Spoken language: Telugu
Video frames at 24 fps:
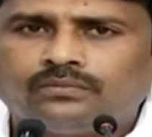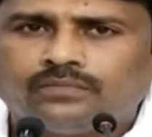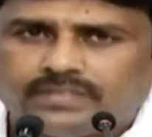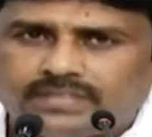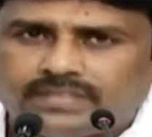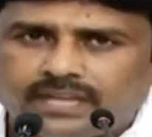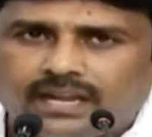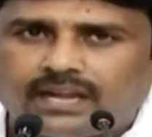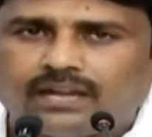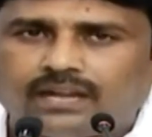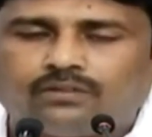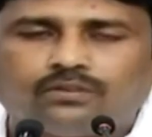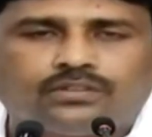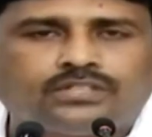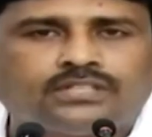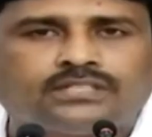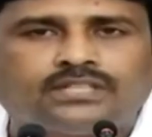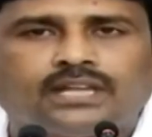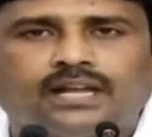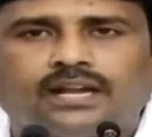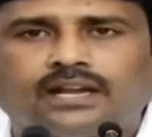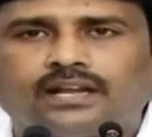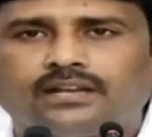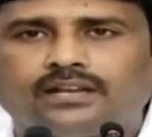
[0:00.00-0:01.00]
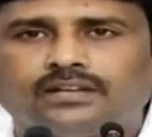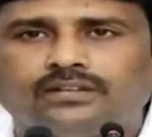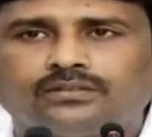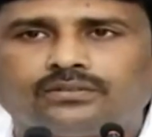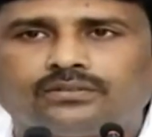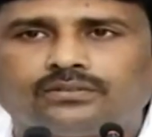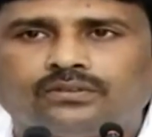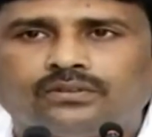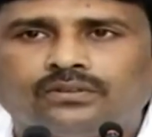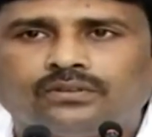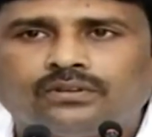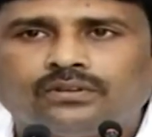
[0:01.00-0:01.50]
విచారణకు వచ్చి
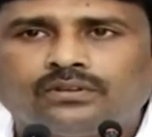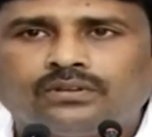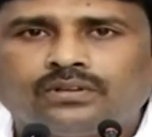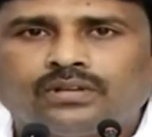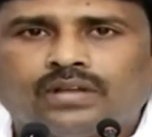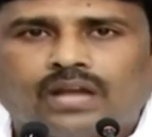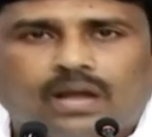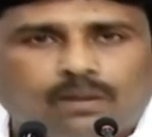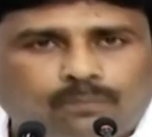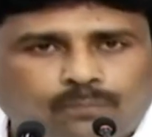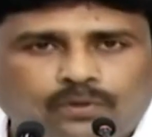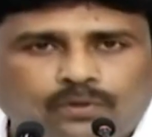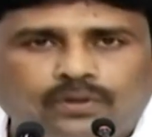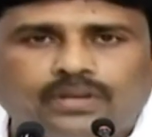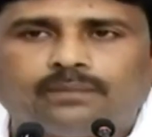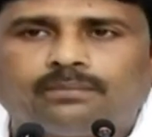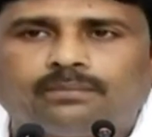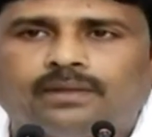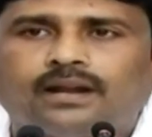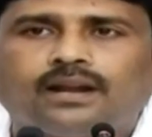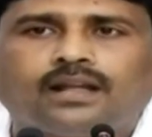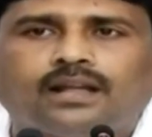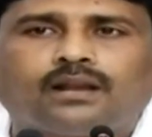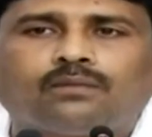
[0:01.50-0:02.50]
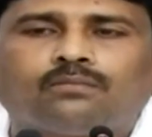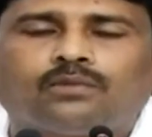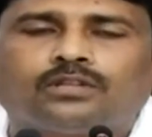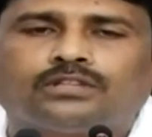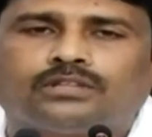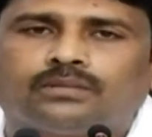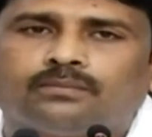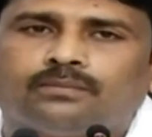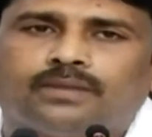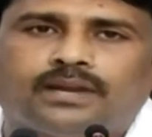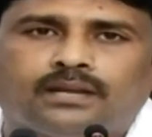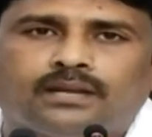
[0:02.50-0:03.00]
సహకరించు అప్పుడు నీ బండారం
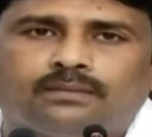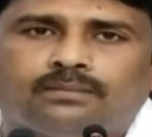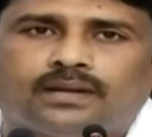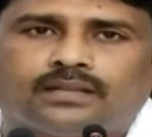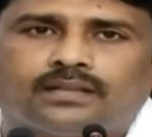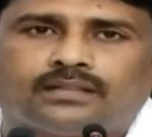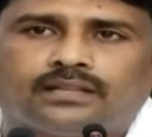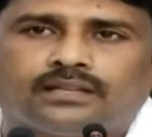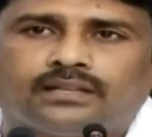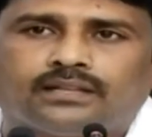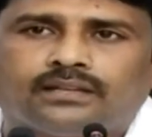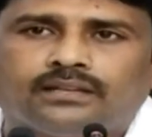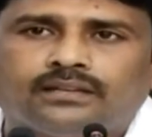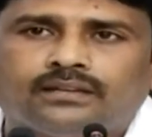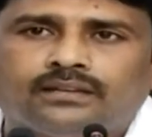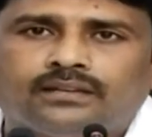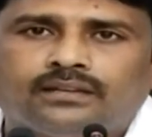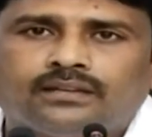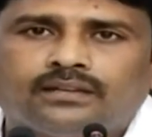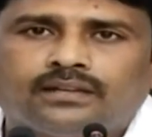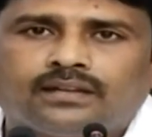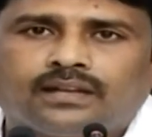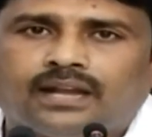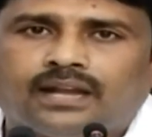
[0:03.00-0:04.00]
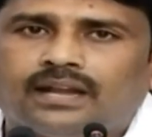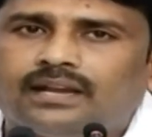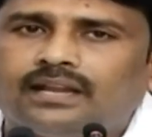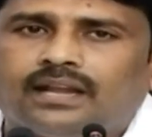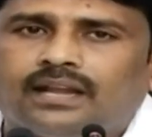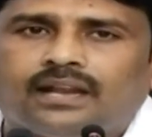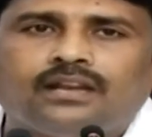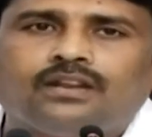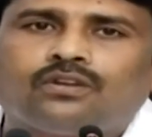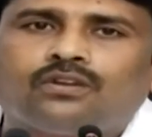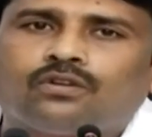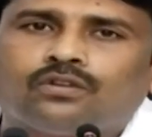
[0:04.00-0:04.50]
మొత్తం బయటపడుతుంది కానీ
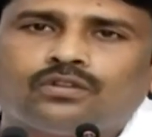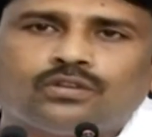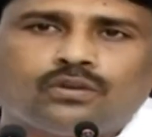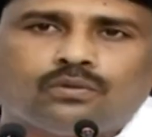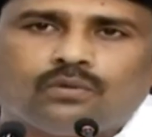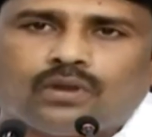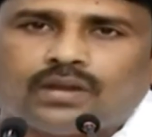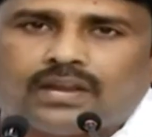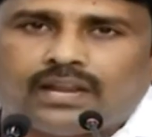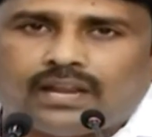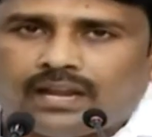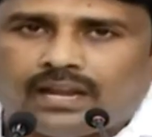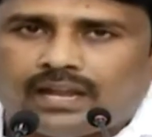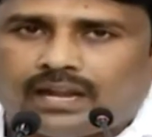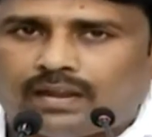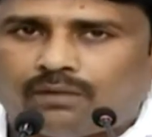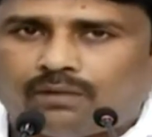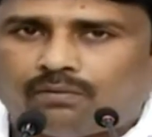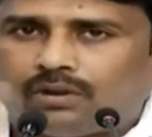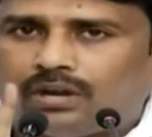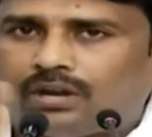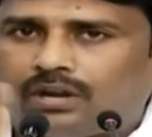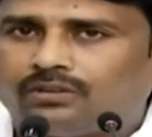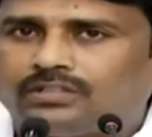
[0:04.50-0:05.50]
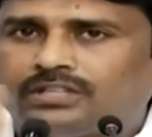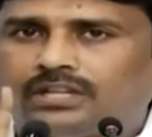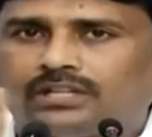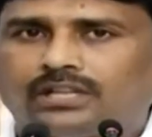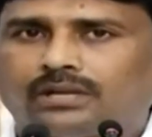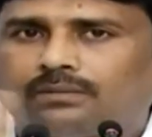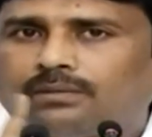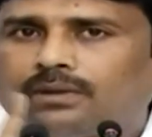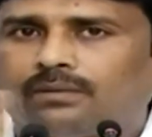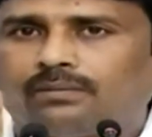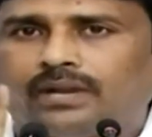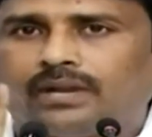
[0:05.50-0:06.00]
అన్ని రోజులు ఒకేలాగా ఉండవు
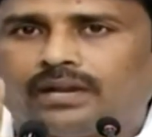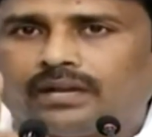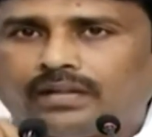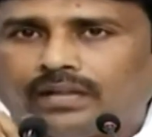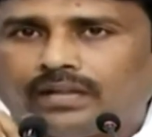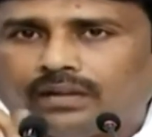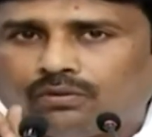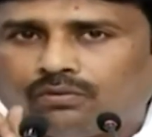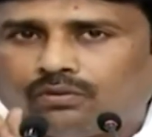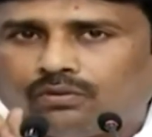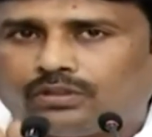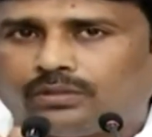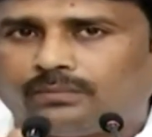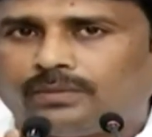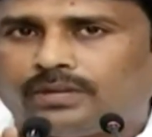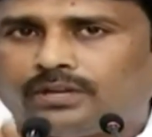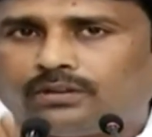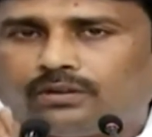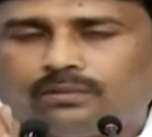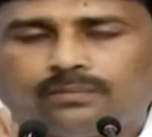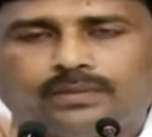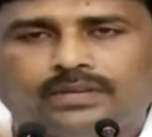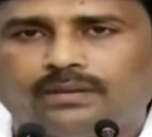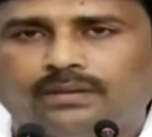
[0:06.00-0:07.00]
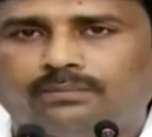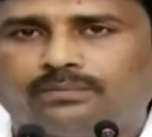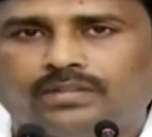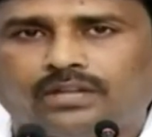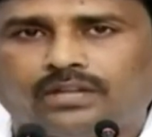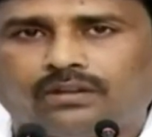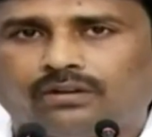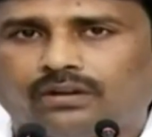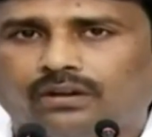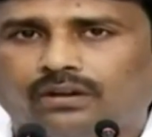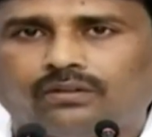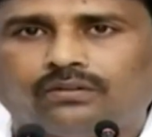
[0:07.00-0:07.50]
చంద్రబాబు నాయుడు గారు గుర్తుపెట్టుకోమని
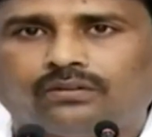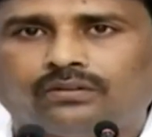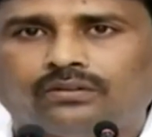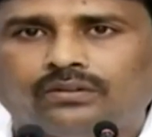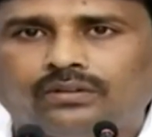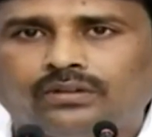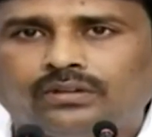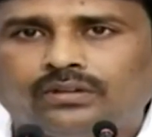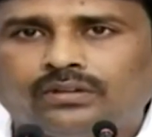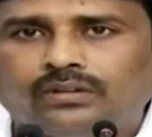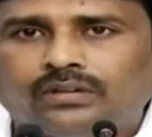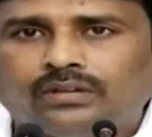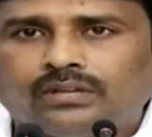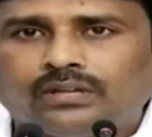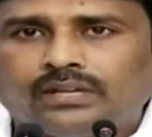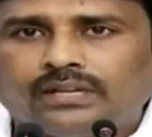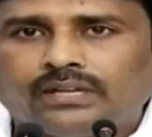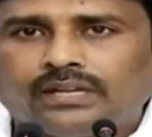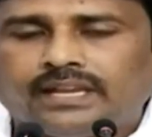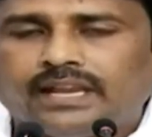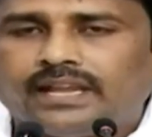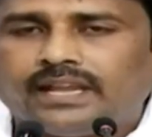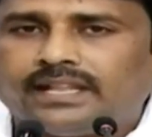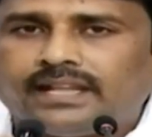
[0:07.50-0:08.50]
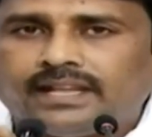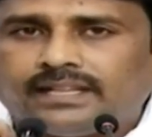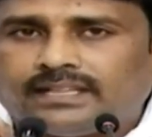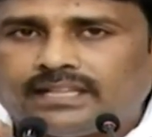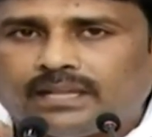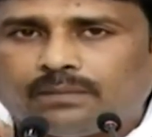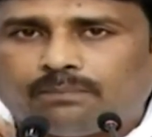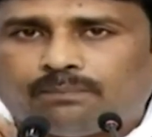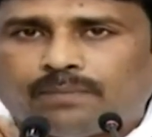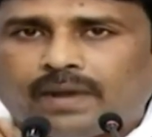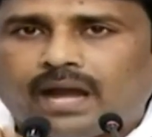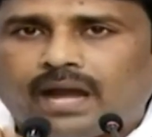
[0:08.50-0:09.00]
చెప్తా ఉన్నాం
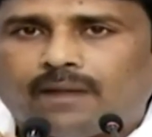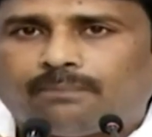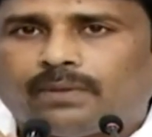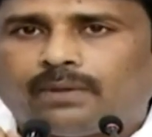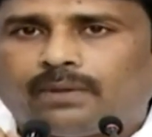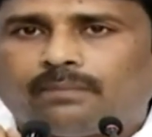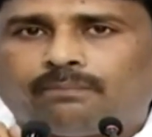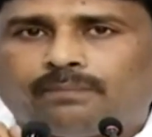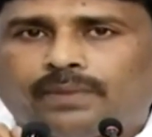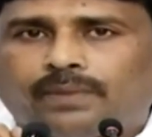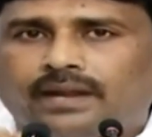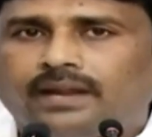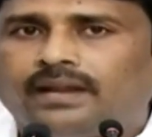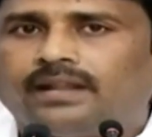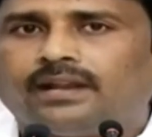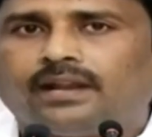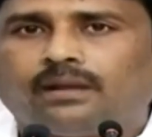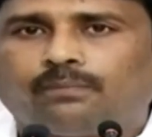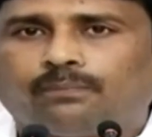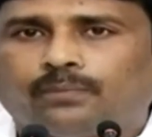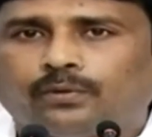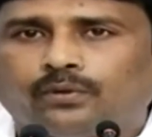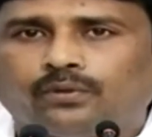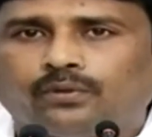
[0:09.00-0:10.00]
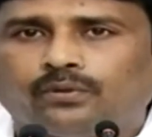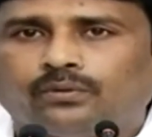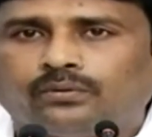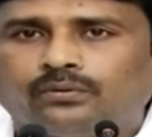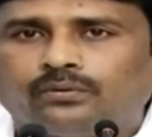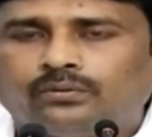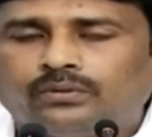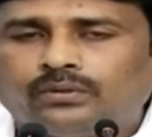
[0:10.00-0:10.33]
ఏదైతే పాపం పండినప్పుడు